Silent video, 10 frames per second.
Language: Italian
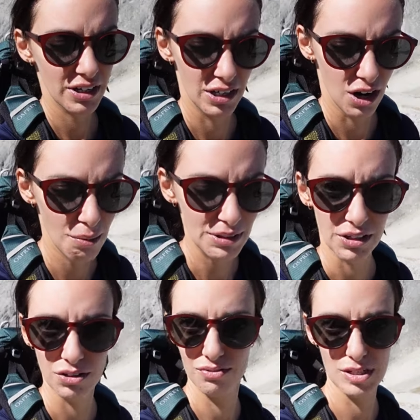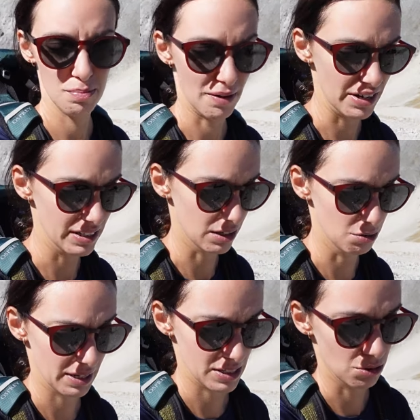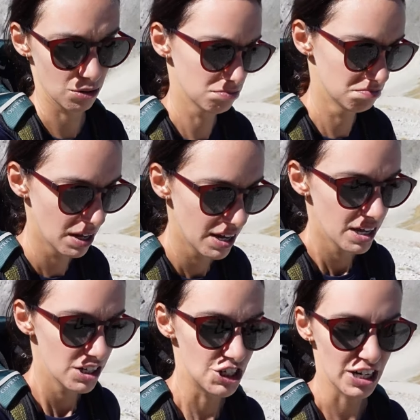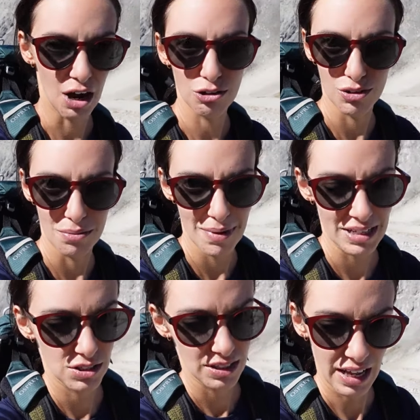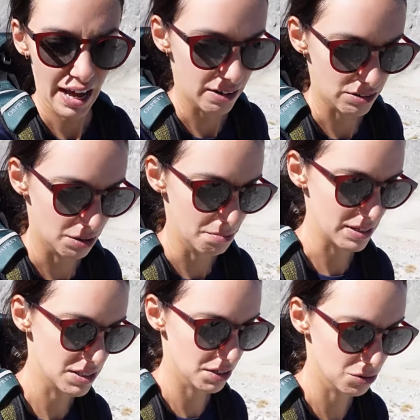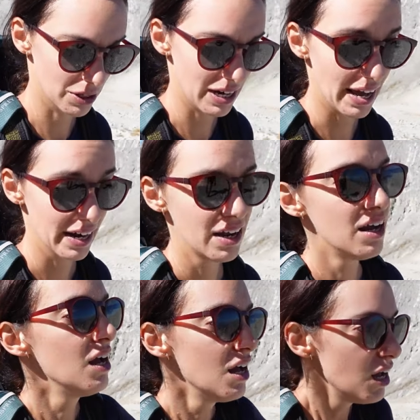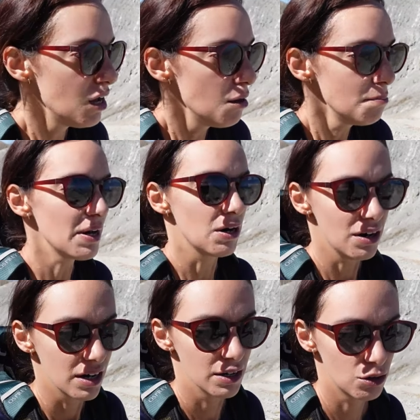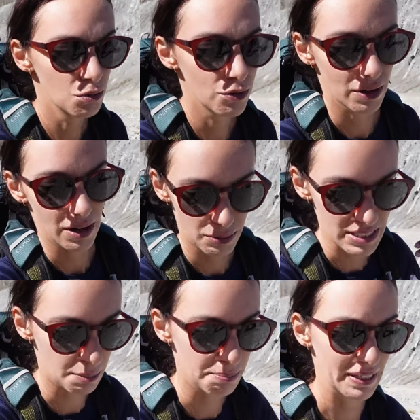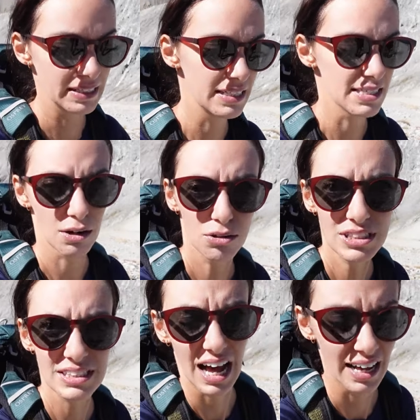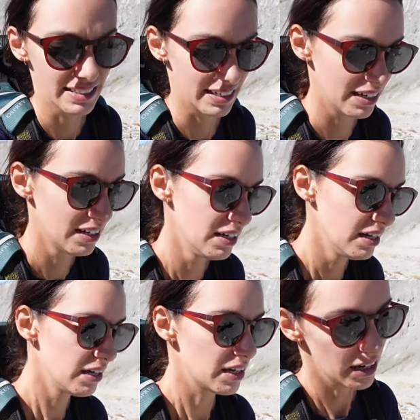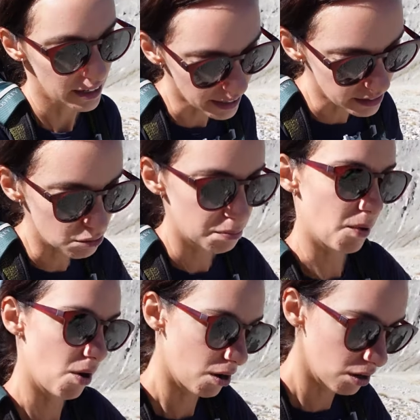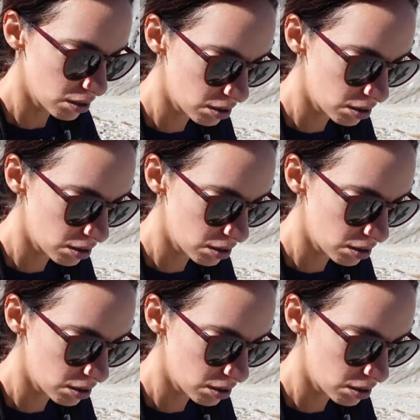chilometri non vi spaventano perché sono circa 8 e mezzo andare, 8 e mezzo tornare. Però eh, comunque ha questa pendenza costante che la rende un po'